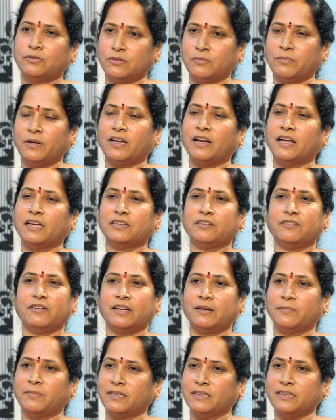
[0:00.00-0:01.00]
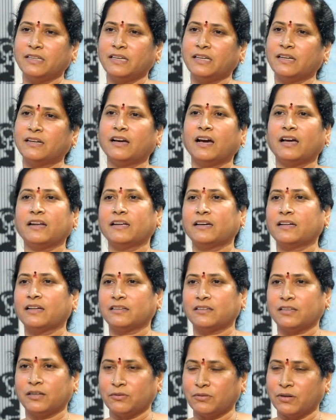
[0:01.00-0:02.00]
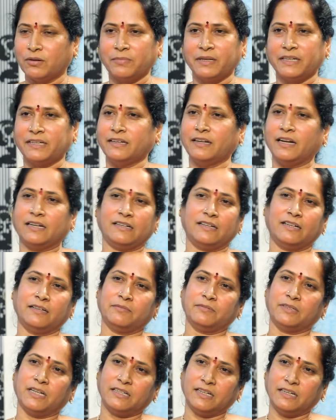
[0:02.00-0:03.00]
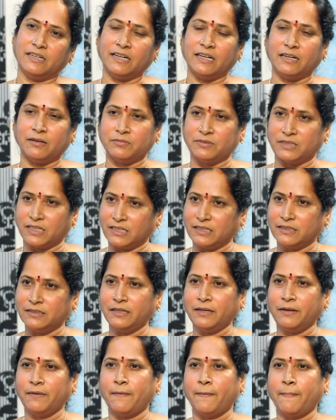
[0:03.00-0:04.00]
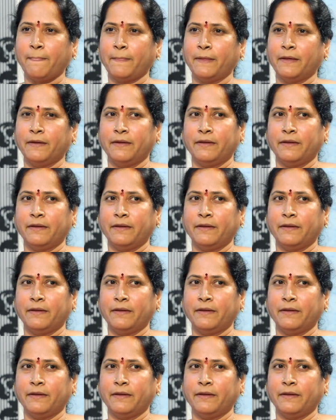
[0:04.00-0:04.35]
సుమారు ఐదు వేల మంది కార్యకర్తలు ఆ మీటింగ్ అటెండ్ అటెండ్ అయ్యారు